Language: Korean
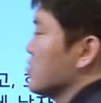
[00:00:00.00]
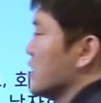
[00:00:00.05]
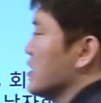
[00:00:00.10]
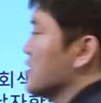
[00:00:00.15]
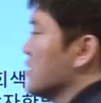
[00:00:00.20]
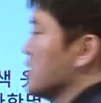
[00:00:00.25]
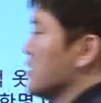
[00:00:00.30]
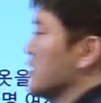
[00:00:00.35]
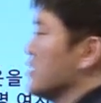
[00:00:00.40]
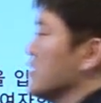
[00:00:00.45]

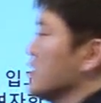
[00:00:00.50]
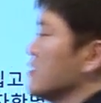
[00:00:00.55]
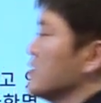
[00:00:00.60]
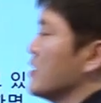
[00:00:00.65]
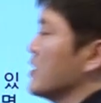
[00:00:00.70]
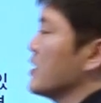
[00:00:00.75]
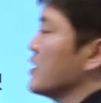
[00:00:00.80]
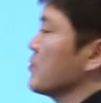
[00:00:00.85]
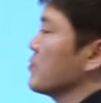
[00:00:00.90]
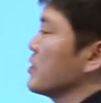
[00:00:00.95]
눈에 띄는
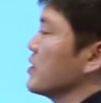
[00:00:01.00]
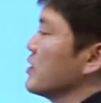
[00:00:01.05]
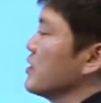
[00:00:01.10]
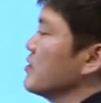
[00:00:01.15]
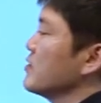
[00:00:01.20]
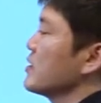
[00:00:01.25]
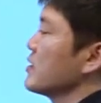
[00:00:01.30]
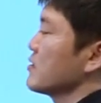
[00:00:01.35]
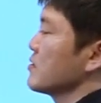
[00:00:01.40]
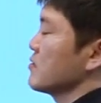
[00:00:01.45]

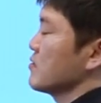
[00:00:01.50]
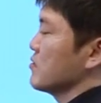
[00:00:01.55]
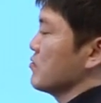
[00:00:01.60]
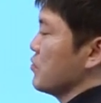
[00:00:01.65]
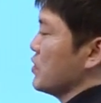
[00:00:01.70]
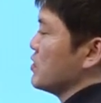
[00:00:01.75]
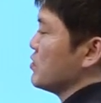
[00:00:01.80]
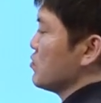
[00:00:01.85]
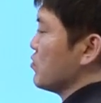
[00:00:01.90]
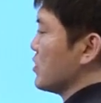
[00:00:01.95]
사람은
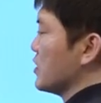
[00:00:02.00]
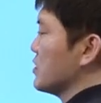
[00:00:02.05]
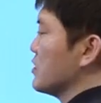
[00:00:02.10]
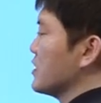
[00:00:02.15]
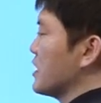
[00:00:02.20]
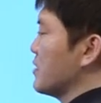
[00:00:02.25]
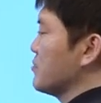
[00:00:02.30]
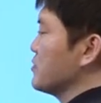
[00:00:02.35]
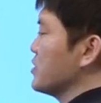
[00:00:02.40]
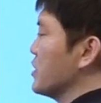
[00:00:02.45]
왼쪽에
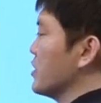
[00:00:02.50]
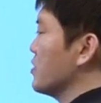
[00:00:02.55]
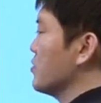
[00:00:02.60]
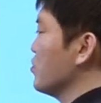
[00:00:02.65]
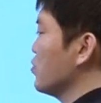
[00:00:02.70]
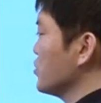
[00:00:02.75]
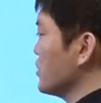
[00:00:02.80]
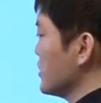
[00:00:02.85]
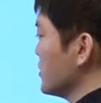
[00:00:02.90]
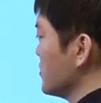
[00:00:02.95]
있는 남자예요.
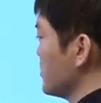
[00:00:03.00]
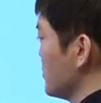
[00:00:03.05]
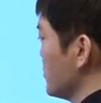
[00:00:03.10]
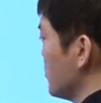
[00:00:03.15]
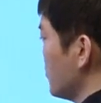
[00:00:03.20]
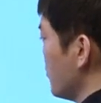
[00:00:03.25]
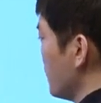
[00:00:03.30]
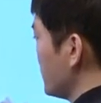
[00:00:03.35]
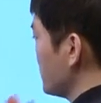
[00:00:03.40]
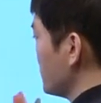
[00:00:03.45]
모자를
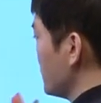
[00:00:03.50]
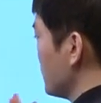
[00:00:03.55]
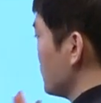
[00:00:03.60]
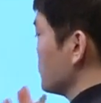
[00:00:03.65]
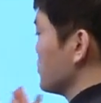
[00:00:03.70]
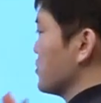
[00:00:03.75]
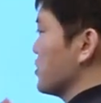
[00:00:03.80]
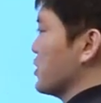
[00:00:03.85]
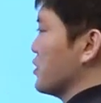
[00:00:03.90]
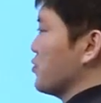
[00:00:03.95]
쓰고 회색
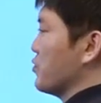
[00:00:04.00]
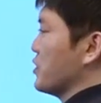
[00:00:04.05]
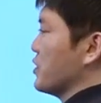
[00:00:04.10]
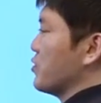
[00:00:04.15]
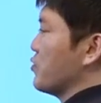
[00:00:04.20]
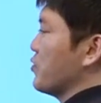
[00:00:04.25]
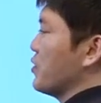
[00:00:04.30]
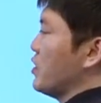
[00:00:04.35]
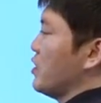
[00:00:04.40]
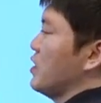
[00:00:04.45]
옷을 입고
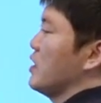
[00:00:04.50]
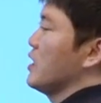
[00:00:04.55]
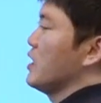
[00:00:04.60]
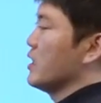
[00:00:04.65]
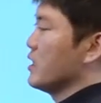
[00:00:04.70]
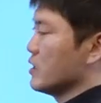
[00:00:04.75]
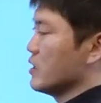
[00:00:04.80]
있고요.